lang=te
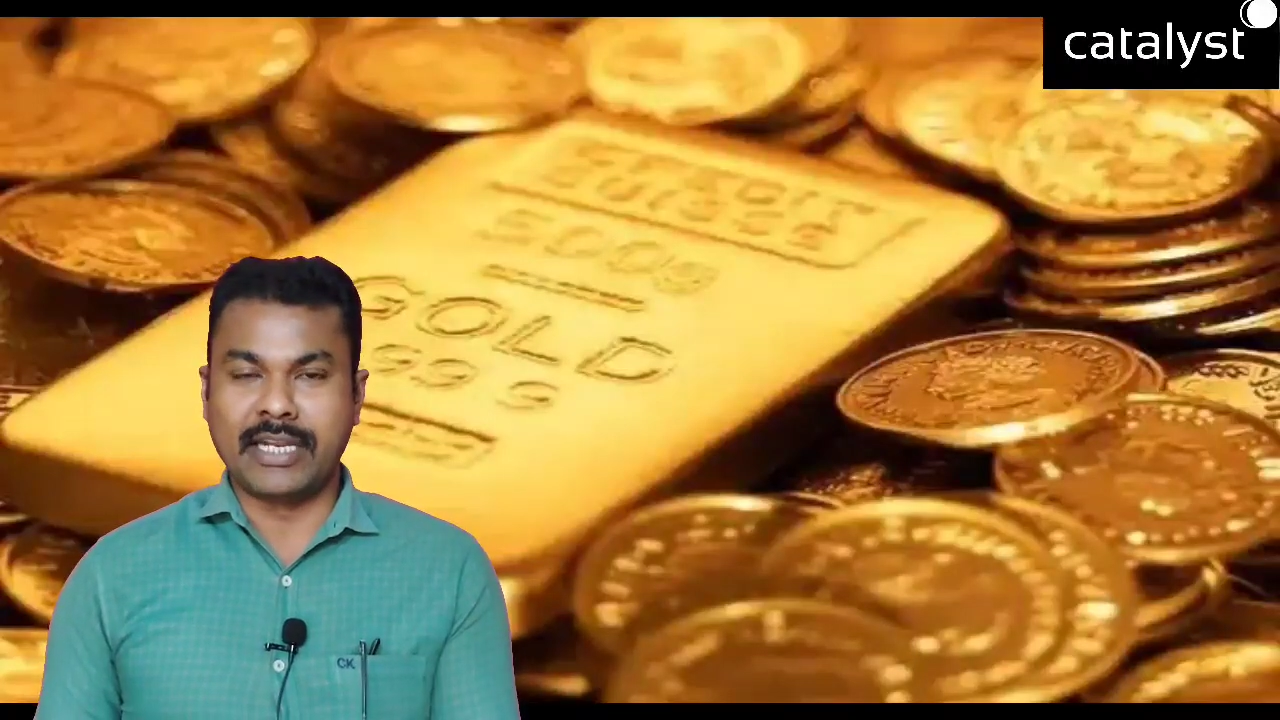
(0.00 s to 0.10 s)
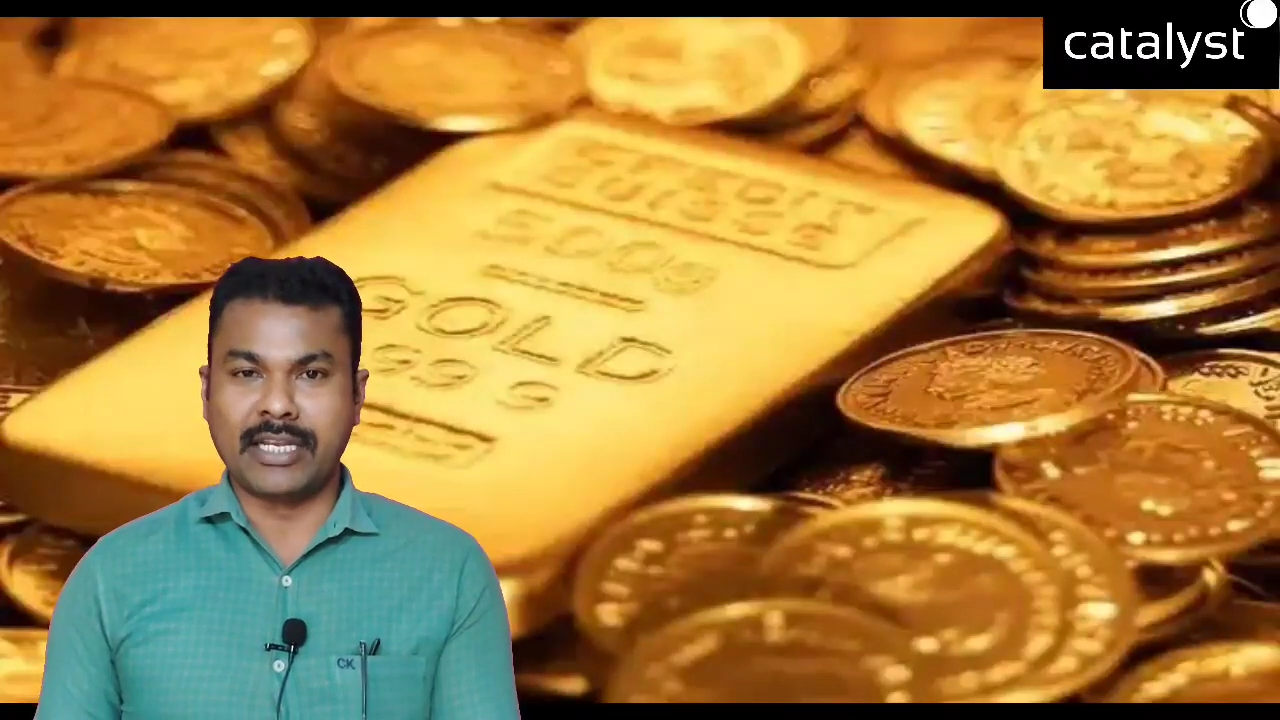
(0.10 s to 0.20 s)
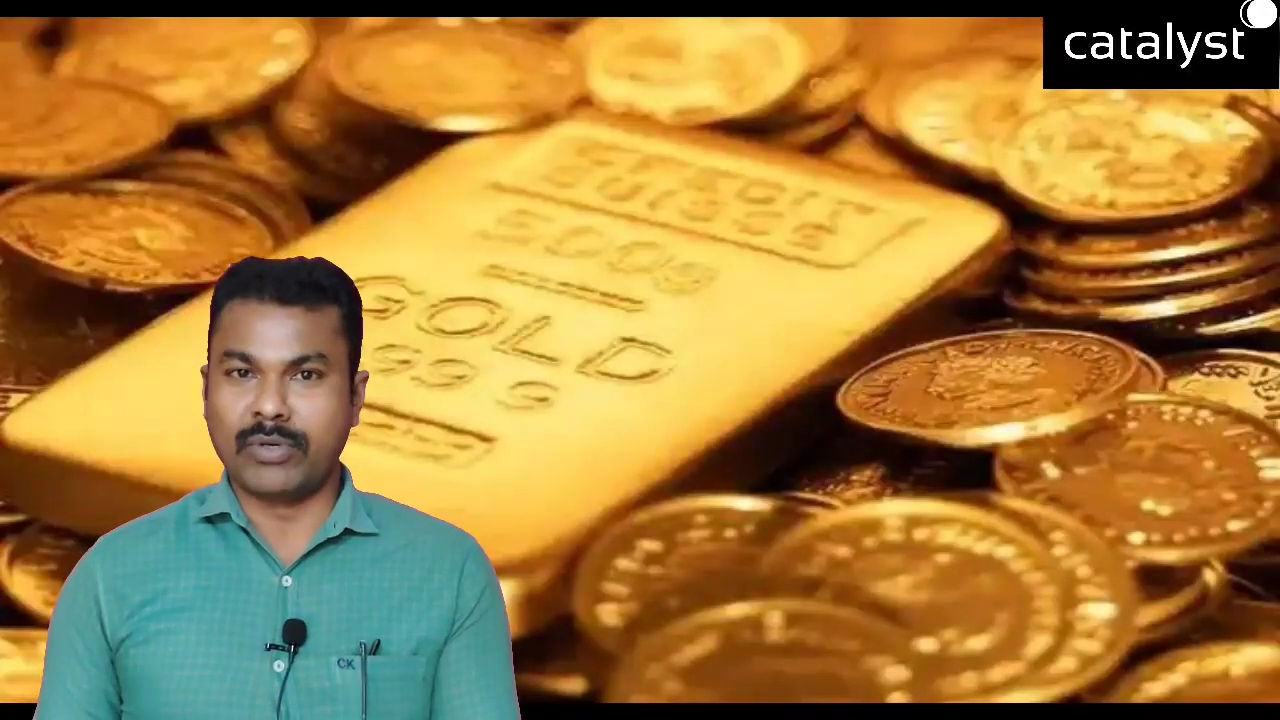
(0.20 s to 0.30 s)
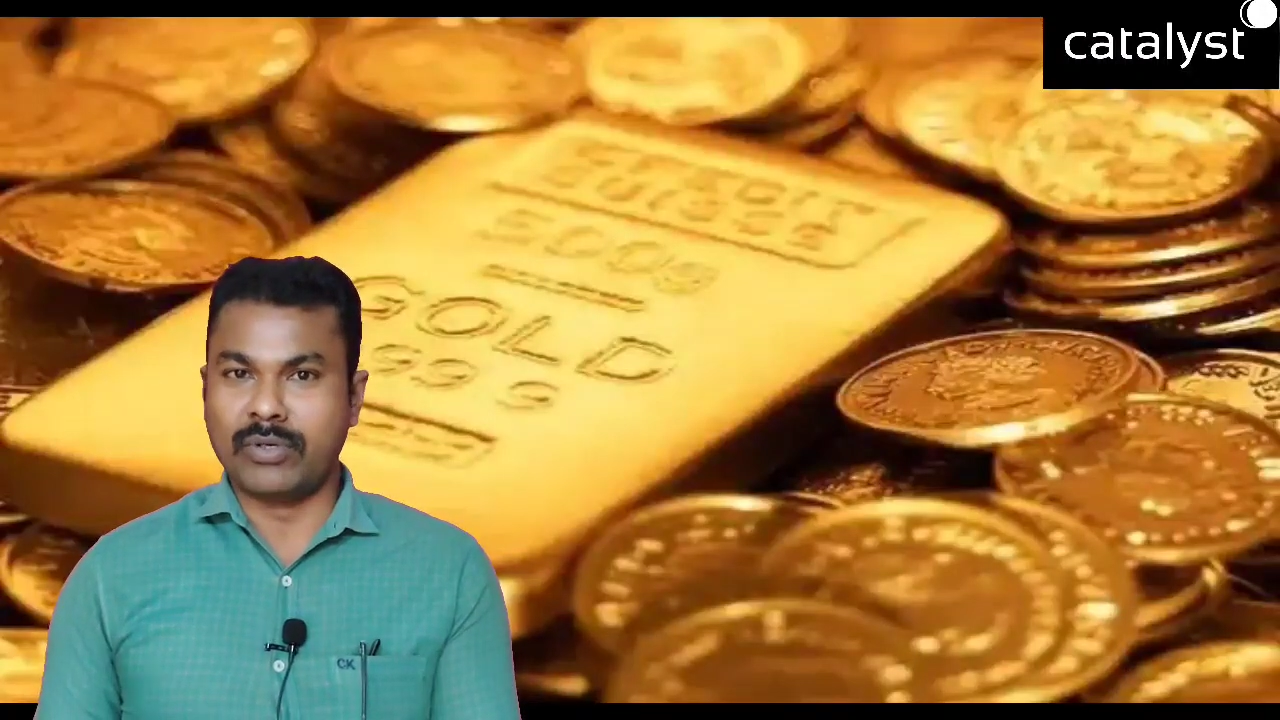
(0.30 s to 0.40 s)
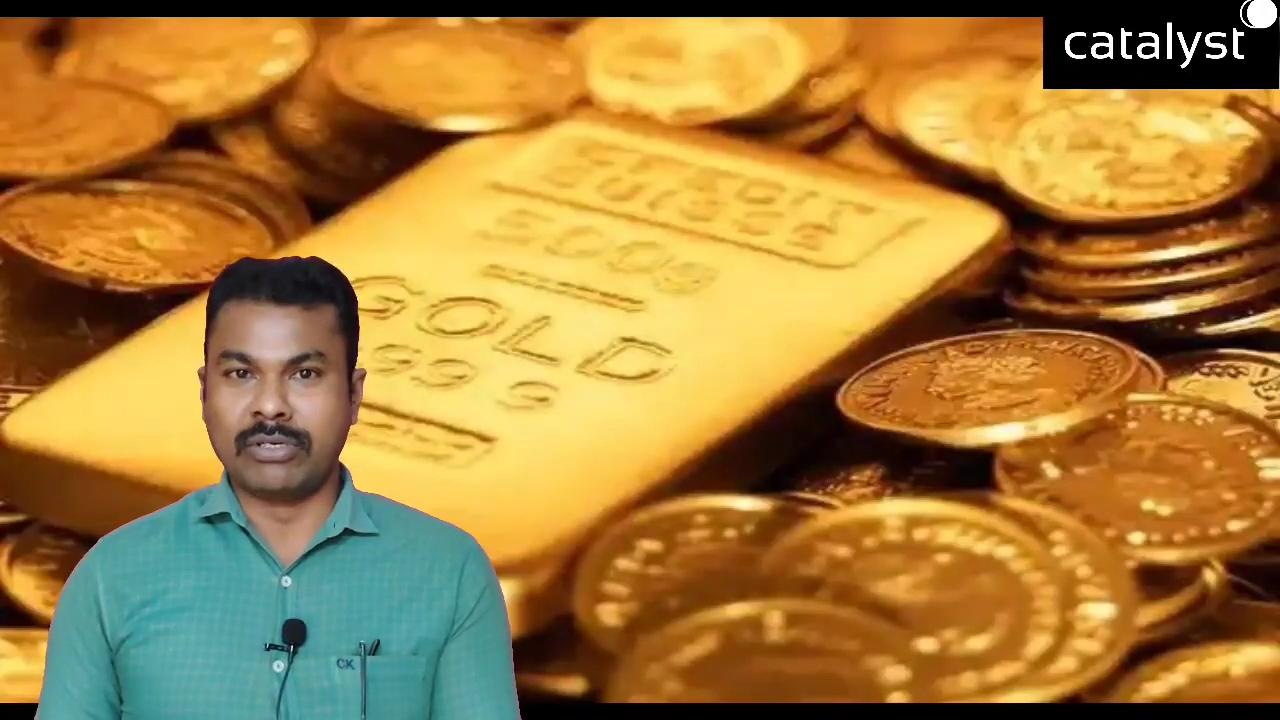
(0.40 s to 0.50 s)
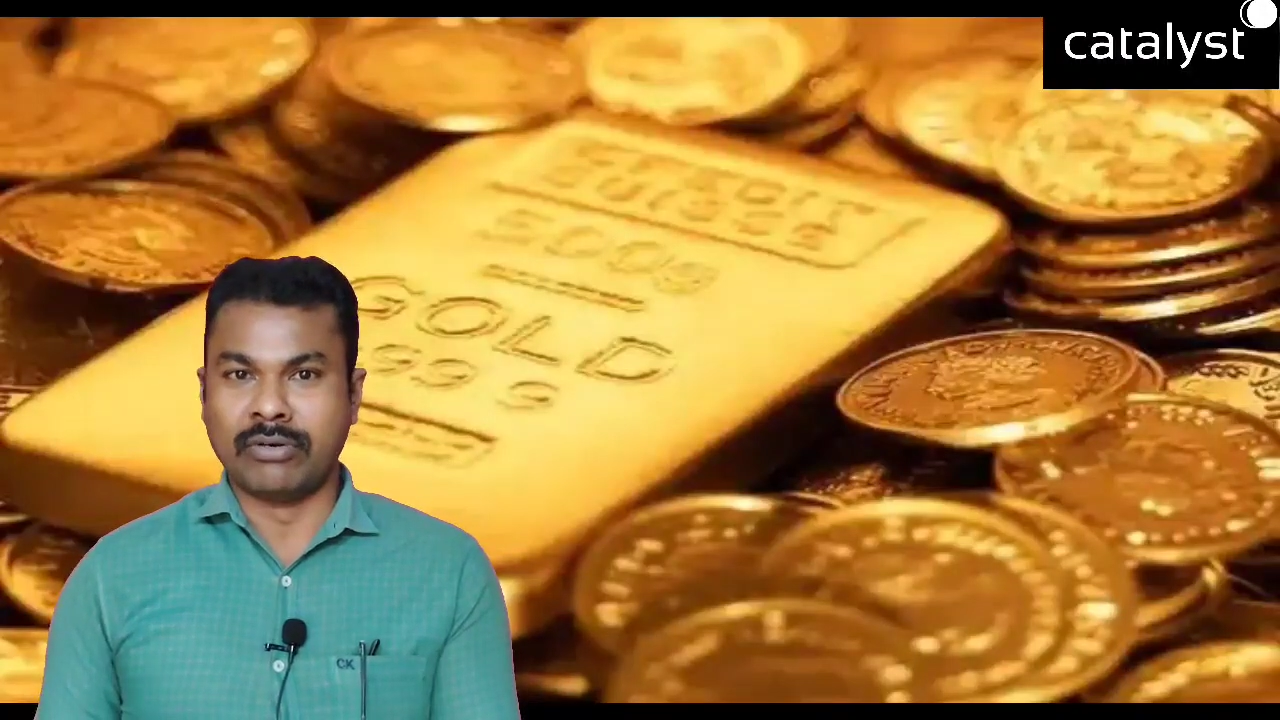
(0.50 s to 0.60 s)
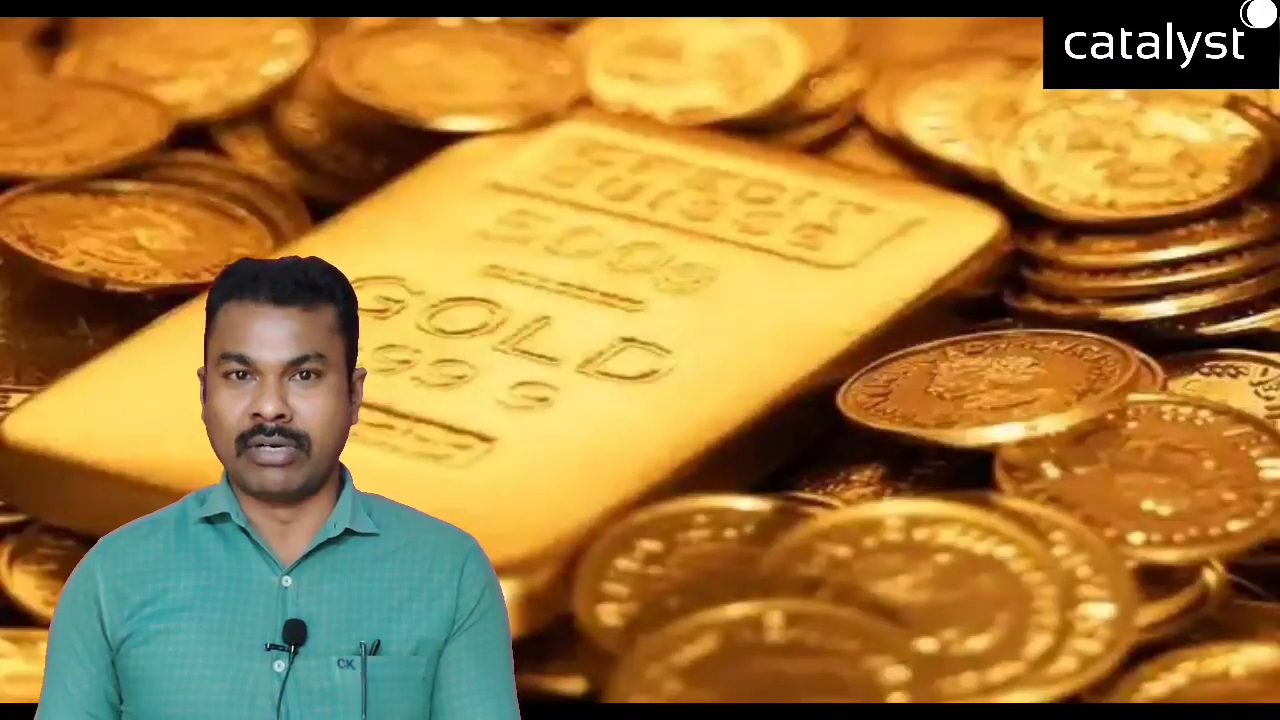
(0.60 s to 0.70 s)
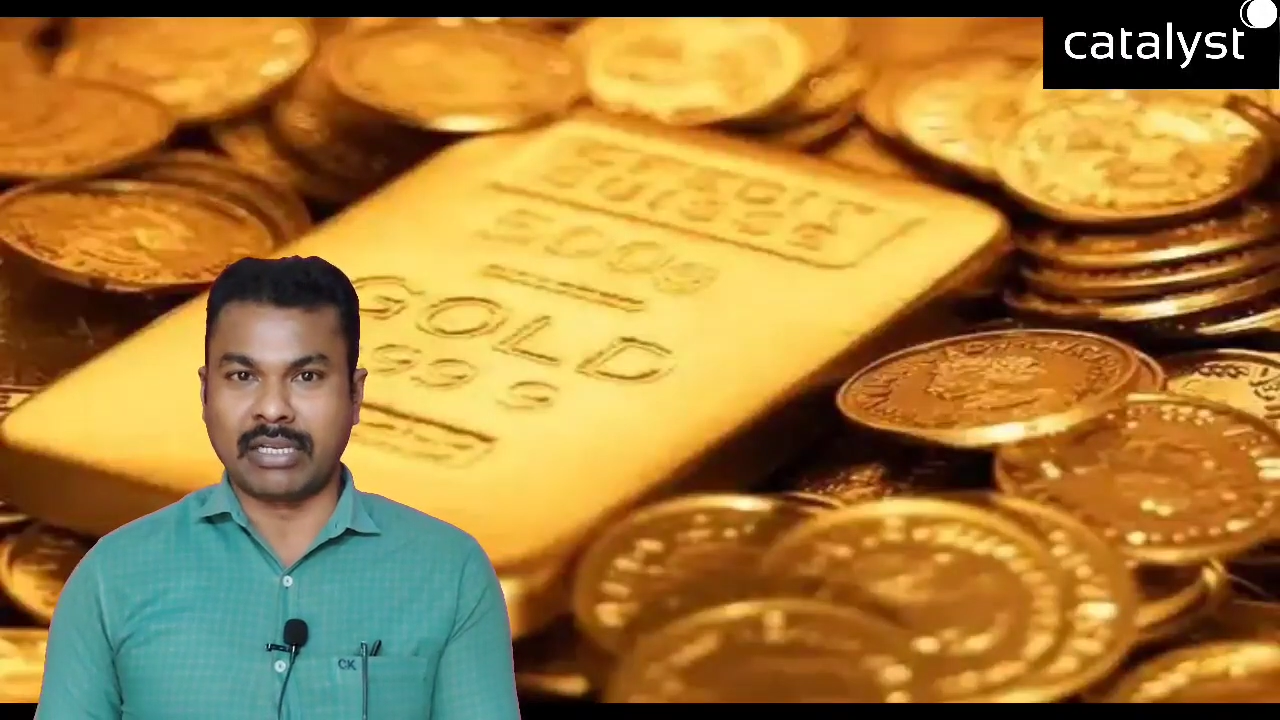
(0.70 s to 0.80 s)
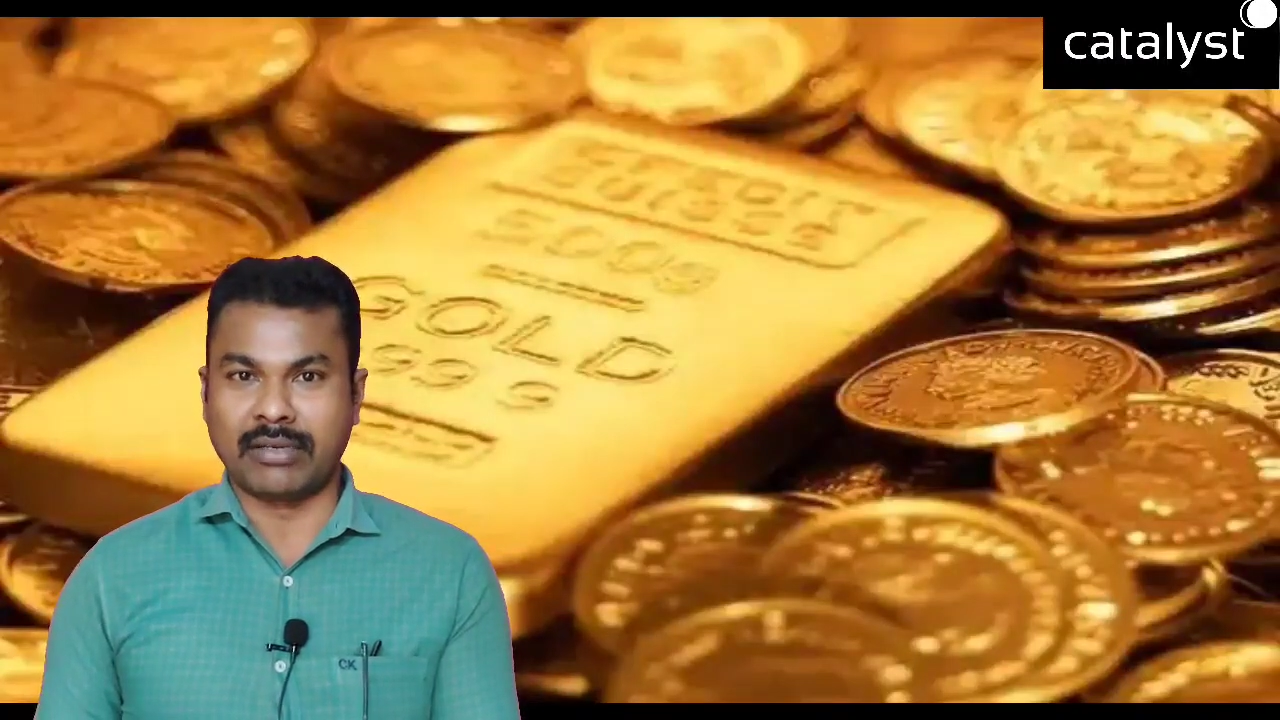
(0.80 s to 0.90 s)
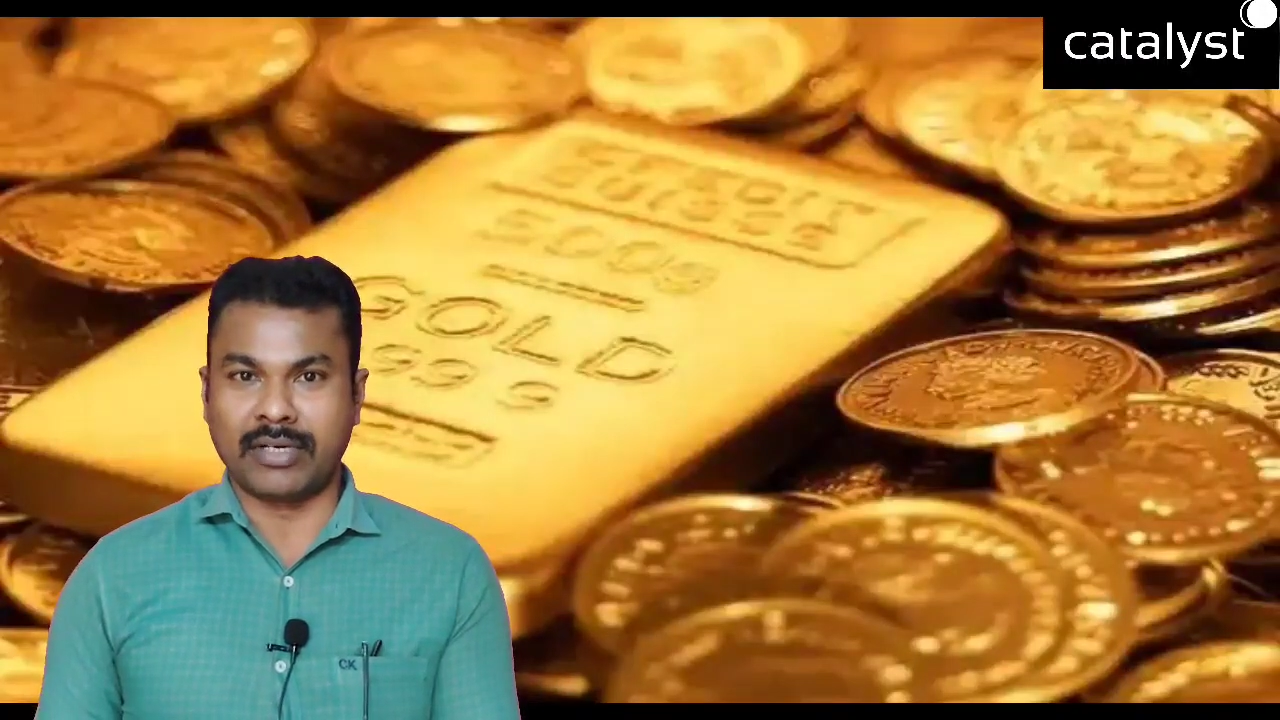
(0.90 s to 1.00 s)
ఏటీఎంలు ఉంటూ
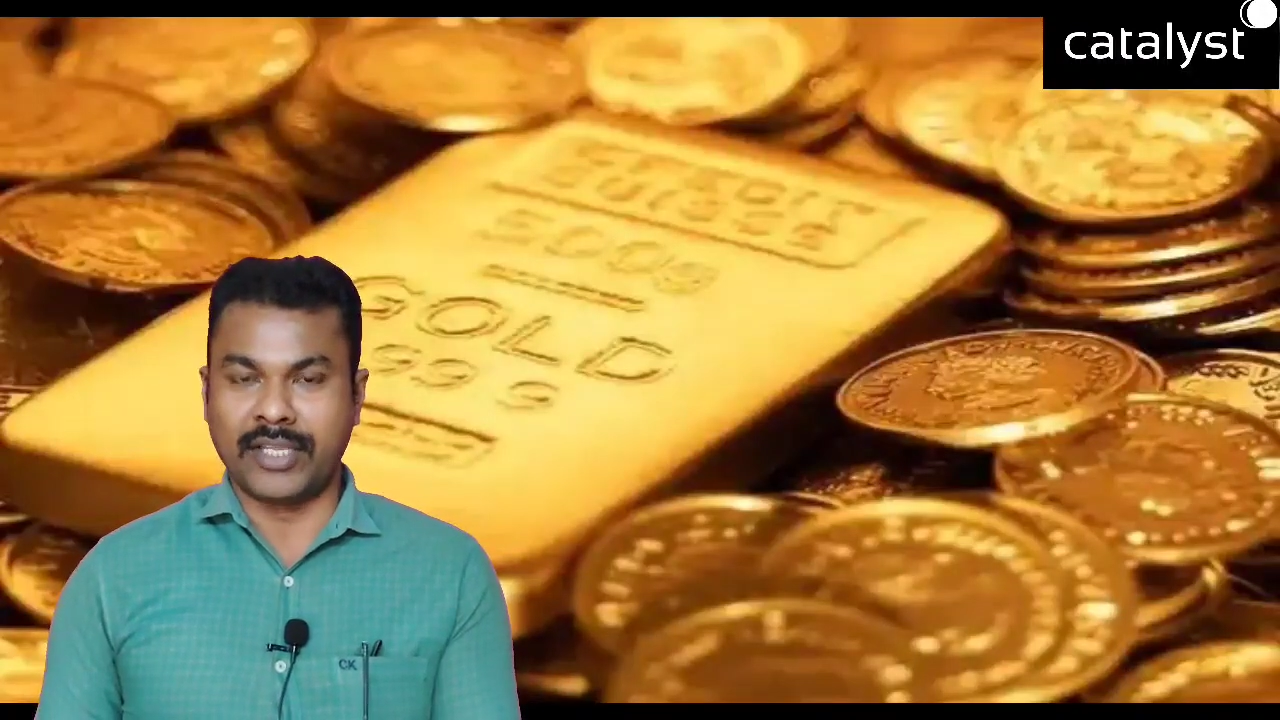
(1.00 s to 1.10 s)
ఉంటాయి